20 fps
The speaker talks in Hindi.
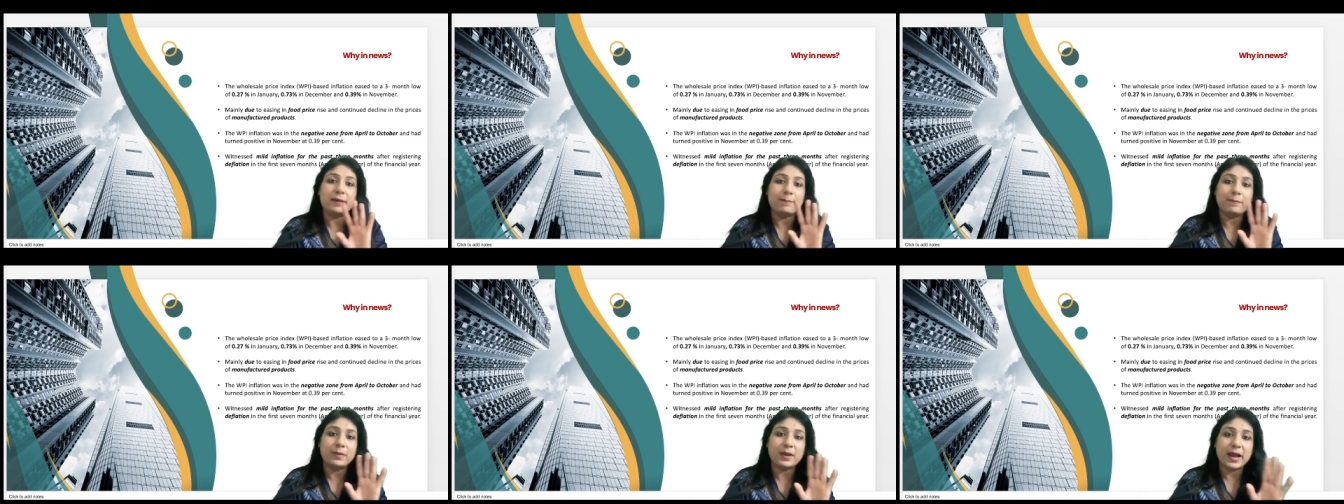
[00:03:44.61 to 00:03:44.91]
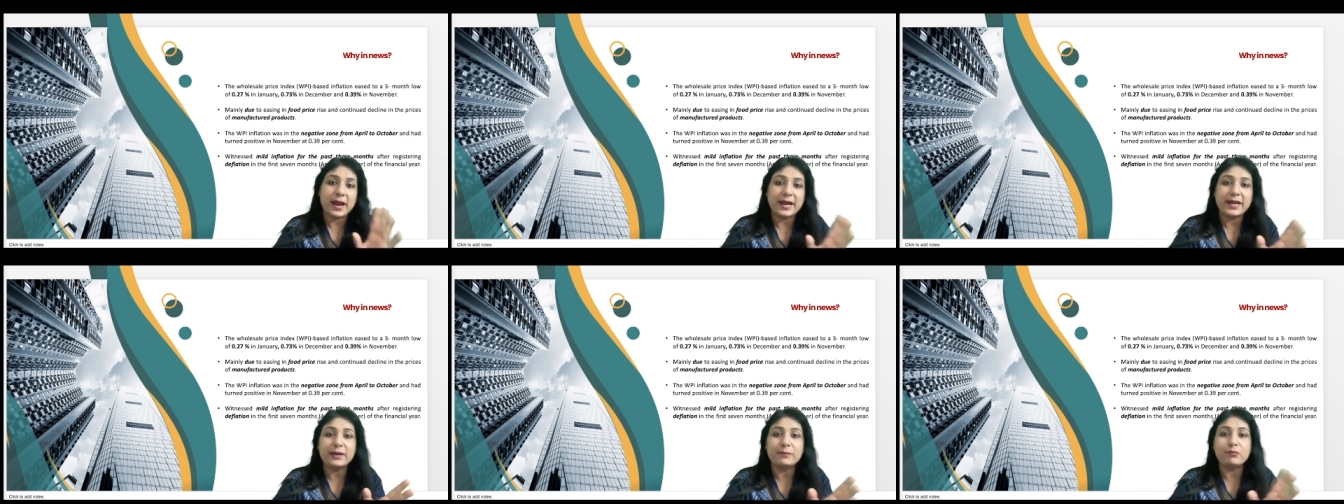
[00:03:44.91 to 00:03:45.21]

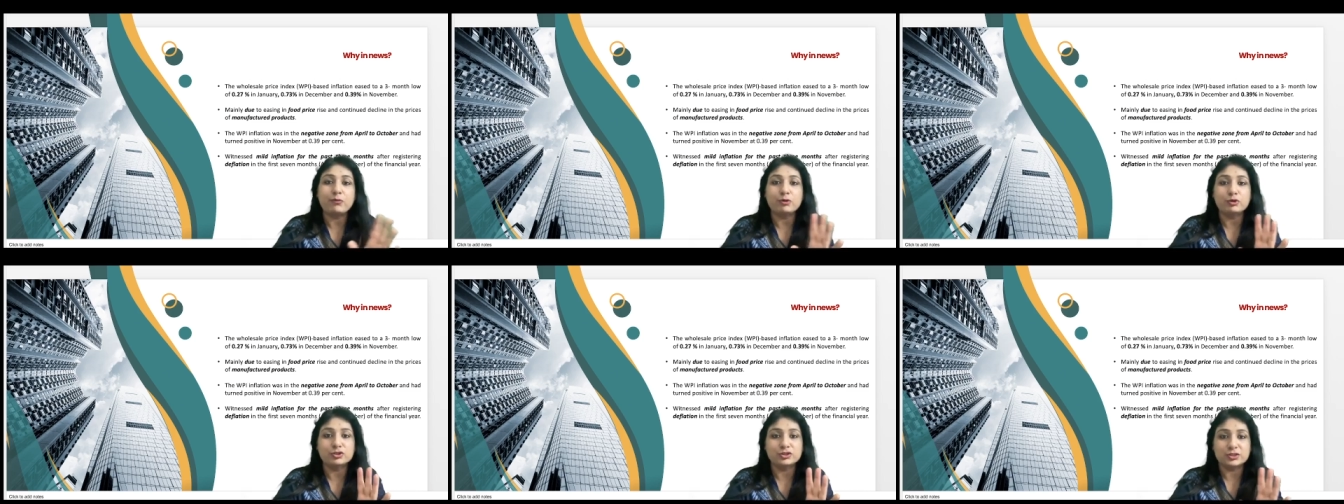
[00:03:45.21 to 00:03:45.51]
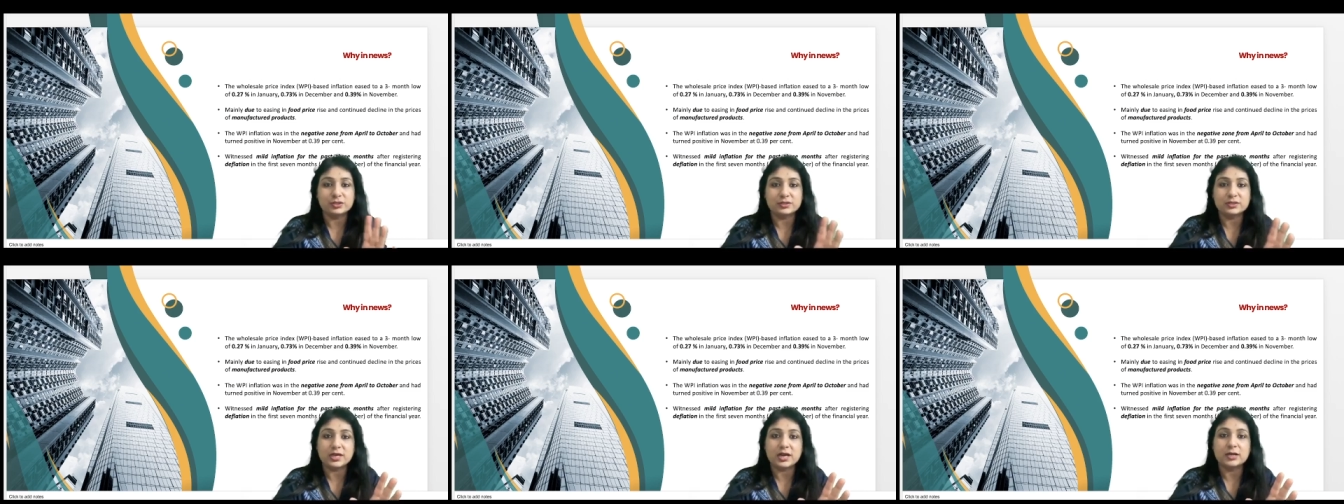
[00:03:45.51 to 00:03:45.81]
अप्लाइड
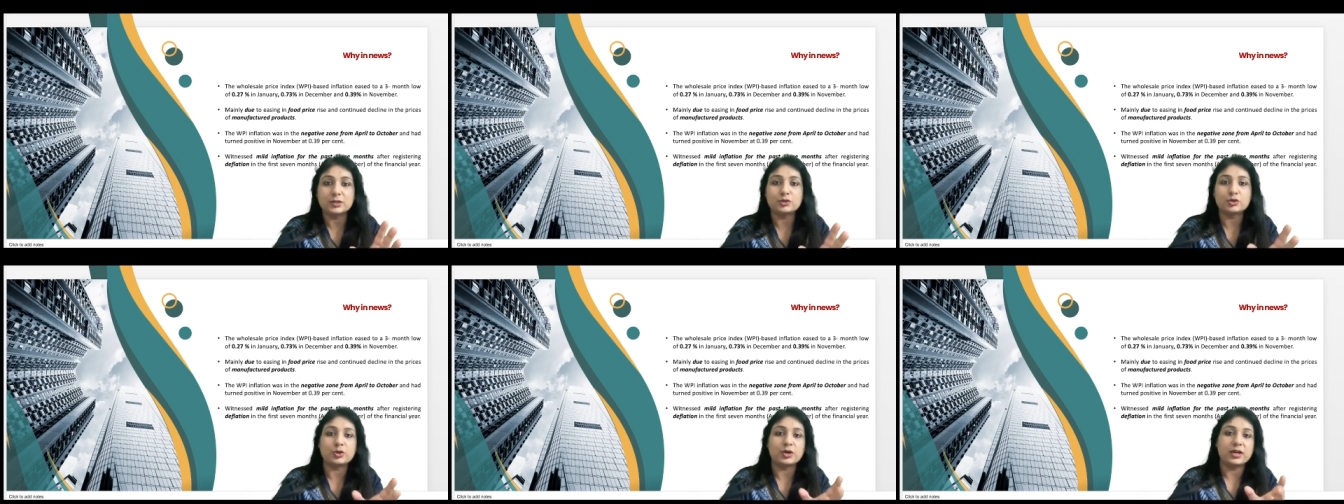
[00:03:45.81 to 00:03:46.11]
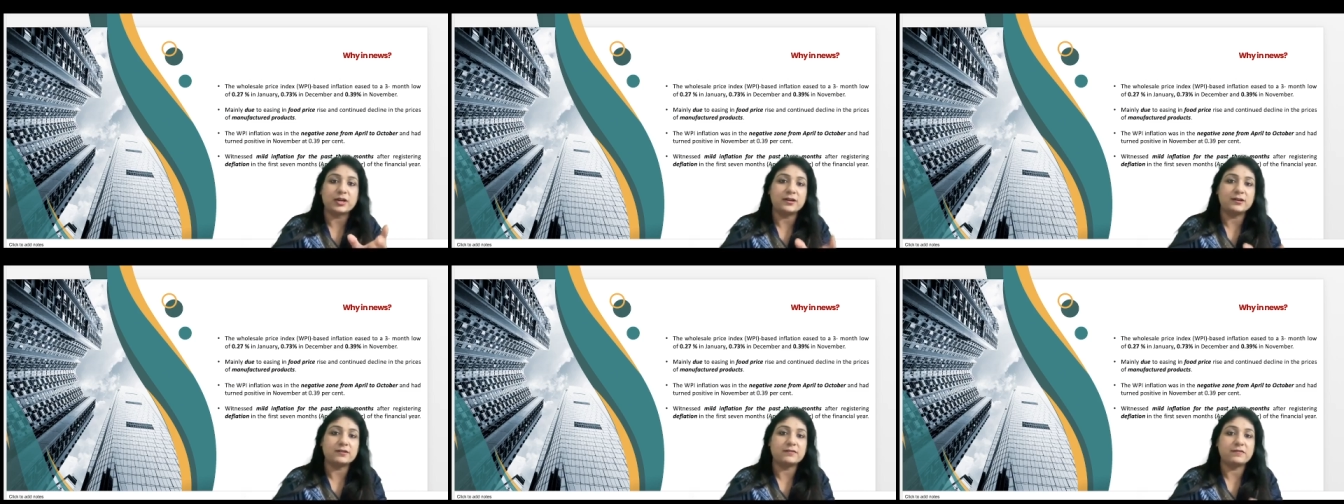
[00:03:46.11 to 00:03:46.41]
पोर्शन था जो
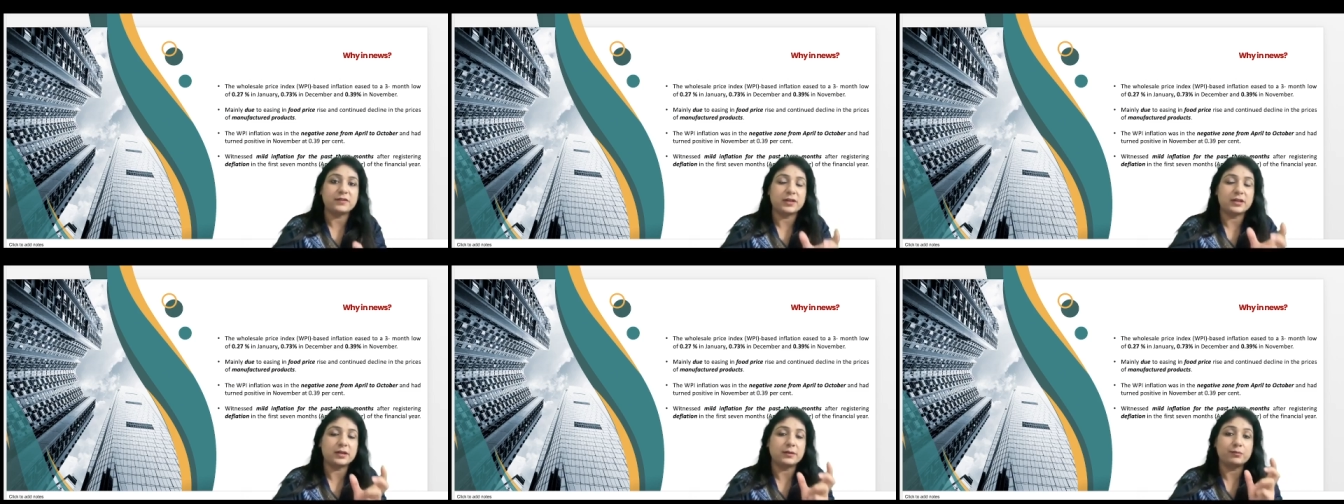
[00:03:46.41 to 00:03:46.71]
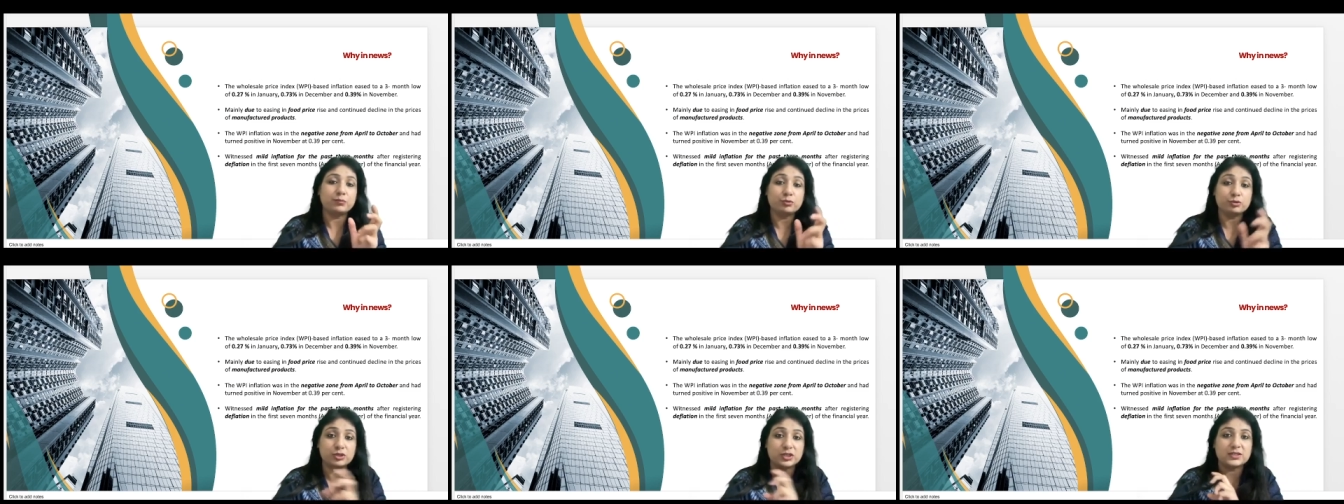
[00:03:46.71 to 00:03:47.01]
करंट अफेयर के
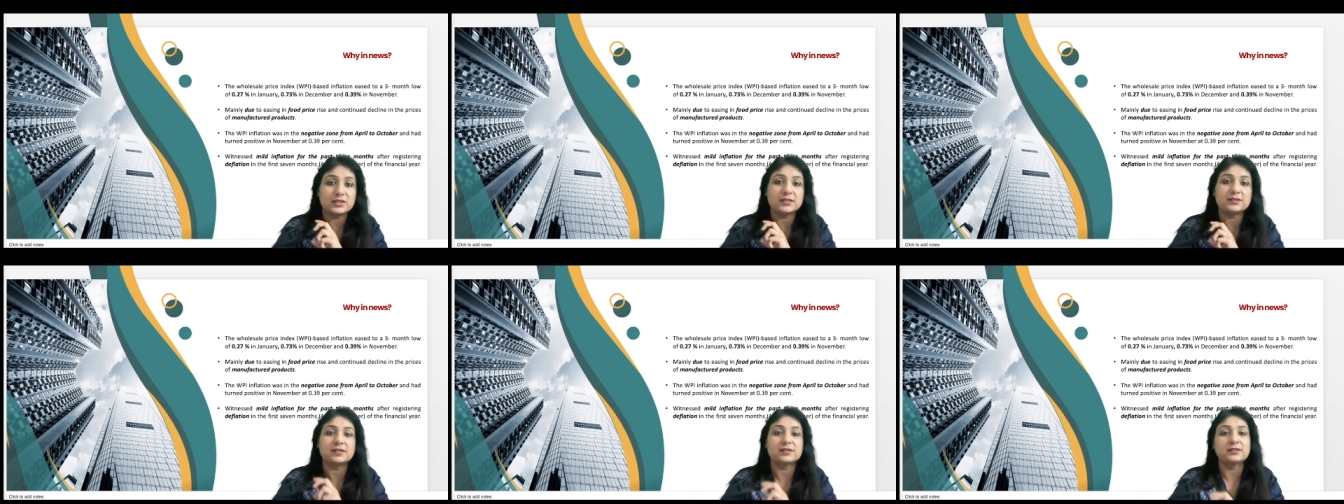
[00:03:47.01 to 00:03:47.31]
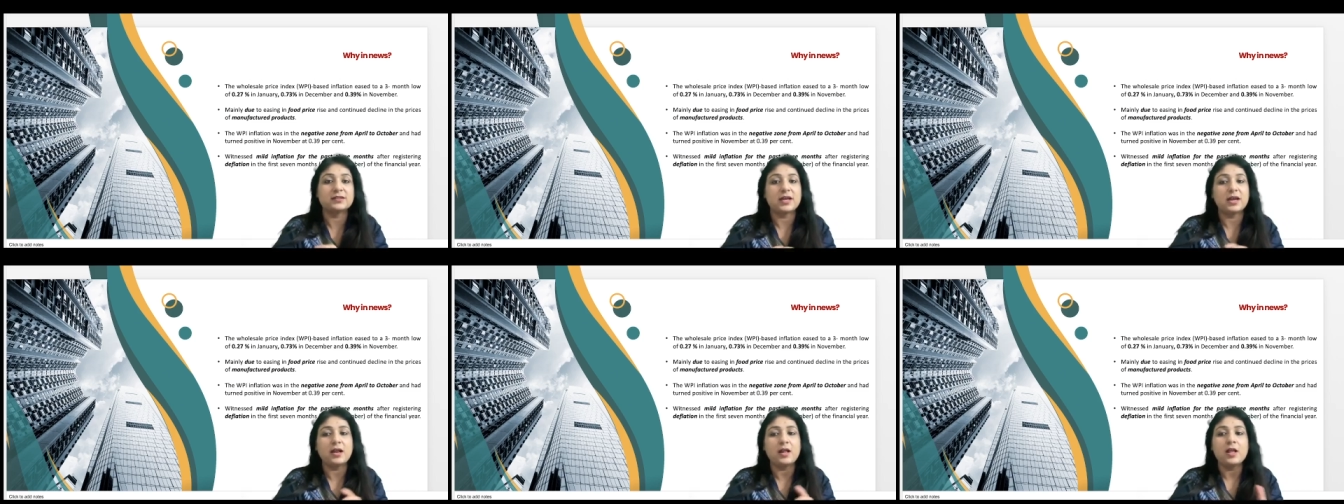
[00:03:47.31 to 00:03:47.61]
पूछा जा
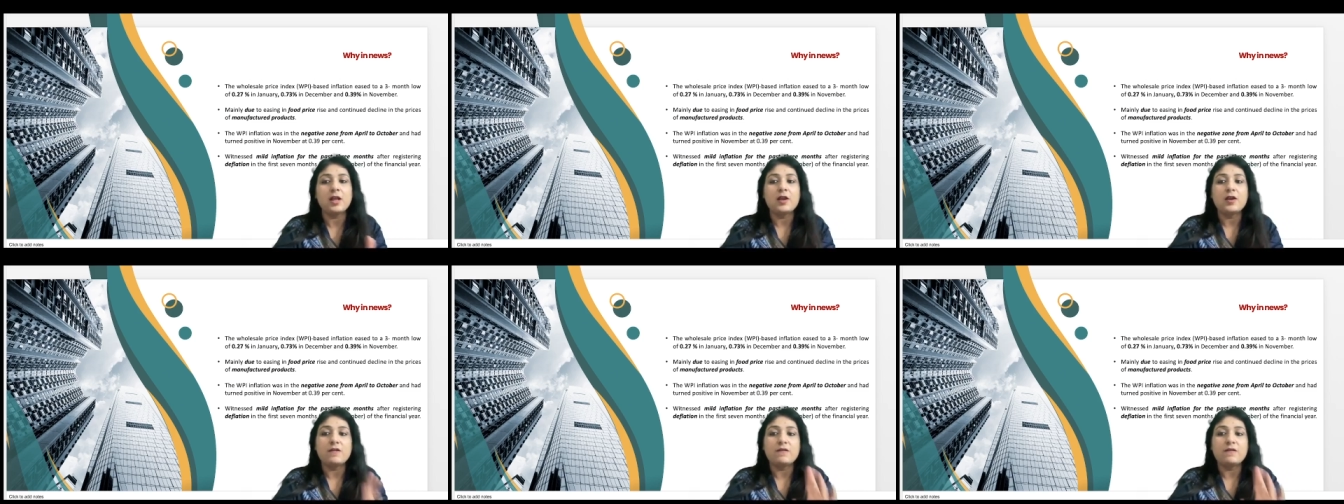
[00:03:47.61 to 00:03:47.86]
सकता है